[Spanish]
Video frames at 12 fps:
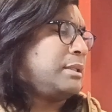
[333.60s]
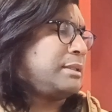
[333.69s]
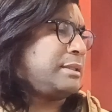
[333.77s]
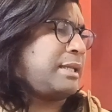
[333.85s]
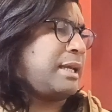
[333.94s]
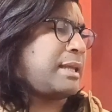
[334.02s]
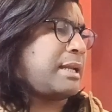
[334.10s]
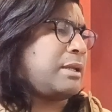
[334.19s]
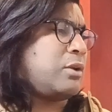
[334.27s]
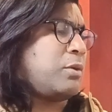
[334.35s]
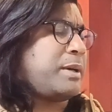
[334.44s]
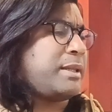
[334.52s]
de
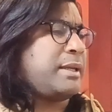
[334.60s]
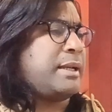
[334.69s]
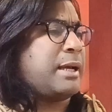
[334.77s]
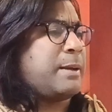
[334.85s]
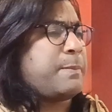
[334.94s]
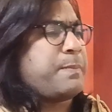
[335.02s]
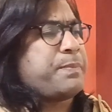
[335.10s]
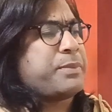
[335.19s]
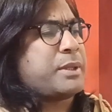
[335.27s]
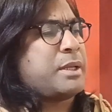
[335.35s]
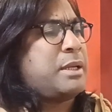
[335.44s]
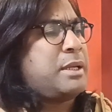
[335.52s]
Danilo Medina
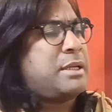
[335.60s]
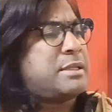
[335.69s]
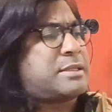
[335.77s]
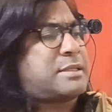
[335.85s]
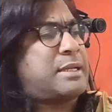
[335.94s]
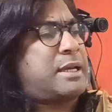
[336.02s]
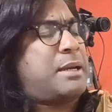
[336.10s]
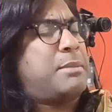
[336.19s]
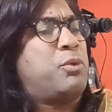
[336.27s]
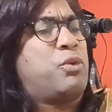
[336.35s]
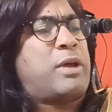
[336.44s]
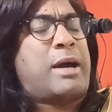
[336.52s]
se
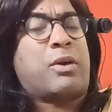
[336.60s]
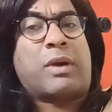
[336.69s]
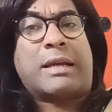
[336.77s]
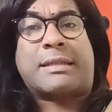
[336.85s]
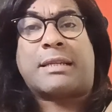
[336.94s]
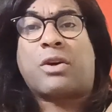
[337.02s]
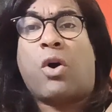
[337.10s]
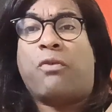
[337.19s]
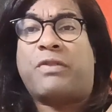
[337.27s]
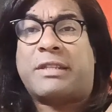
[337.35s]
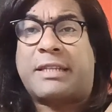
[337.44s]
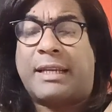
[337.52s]
mudaron esas
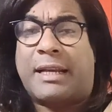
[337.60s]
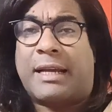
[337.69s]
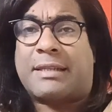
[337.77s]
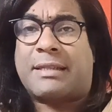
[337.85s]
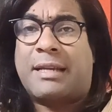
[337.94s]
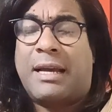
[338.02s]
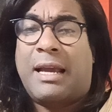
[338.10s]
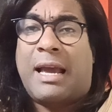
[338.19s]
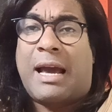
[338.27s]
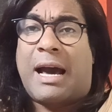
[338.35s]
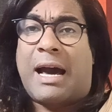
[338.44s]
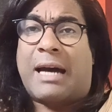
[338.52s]
oficinas
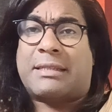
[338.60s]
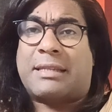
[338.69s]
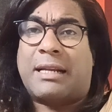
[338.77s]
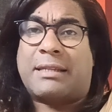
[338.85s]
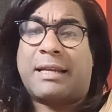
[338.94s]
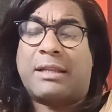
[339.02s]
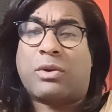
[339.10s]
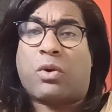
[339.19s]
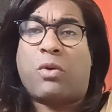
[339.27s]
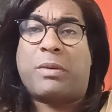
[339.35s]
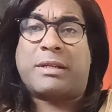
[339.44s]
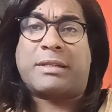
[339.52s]
hacia el centro
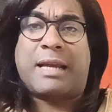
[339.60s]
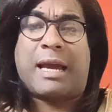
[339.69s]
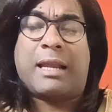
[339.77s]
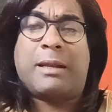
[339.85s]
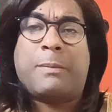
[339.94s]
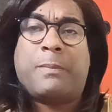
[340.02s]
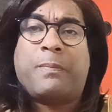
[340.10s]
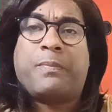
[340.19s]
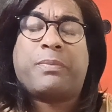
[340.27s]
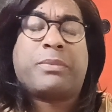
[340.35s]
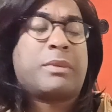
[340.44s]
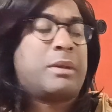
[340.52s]
comercial
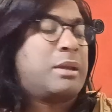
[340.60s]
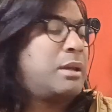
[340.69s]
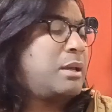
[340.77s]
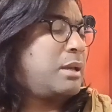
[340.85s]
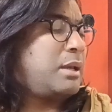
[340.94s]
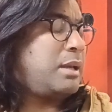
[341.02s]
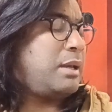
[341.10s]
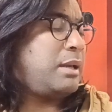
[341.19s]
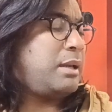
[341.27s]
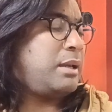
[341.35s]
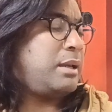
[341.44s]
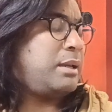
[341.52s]

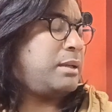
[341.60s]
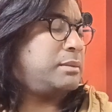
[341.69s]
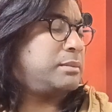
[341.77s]
eh,